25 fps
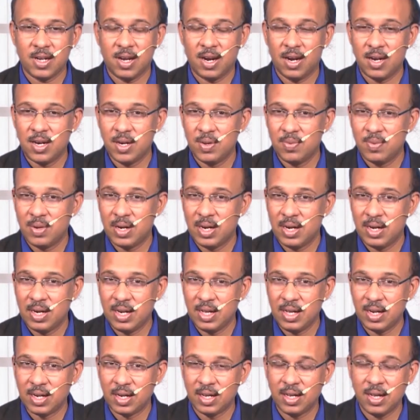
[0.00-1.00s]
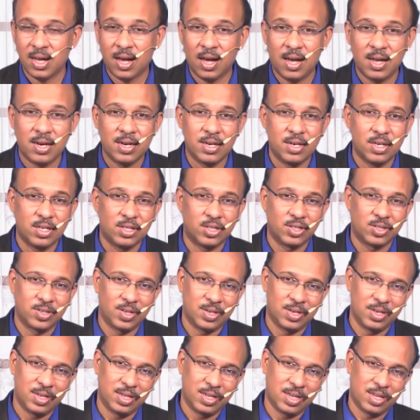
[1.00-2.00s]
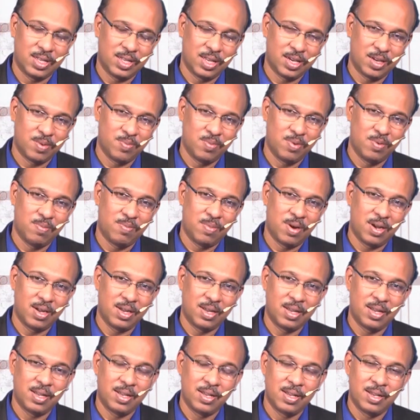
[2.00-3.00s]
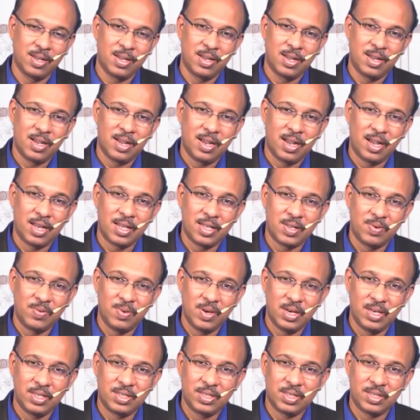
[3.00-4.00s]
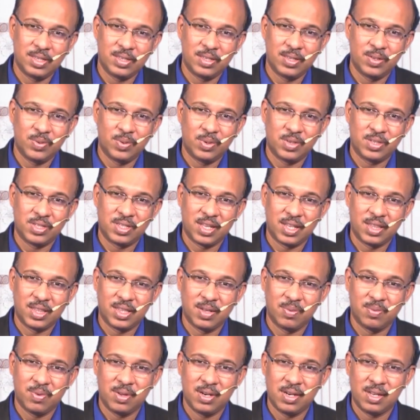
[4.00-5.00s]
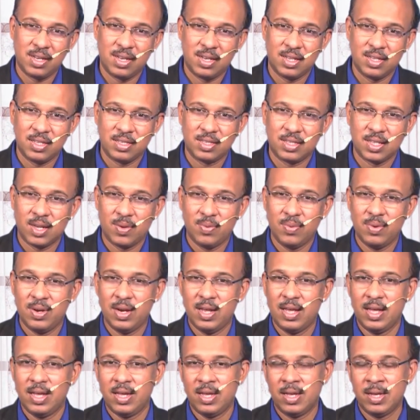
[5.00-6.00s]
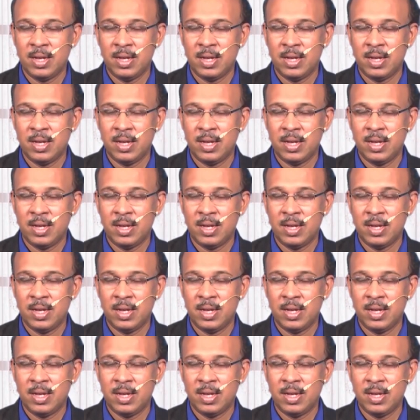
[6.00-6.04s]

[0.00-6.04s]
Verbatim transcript: ஆண்டவரே நீர் யார் என்று சொல்லி அதற்கு முன்பாக அந்த வெளிச்சத்திலிருந்து ஒரு சத்தம் வருகிறது சவுலே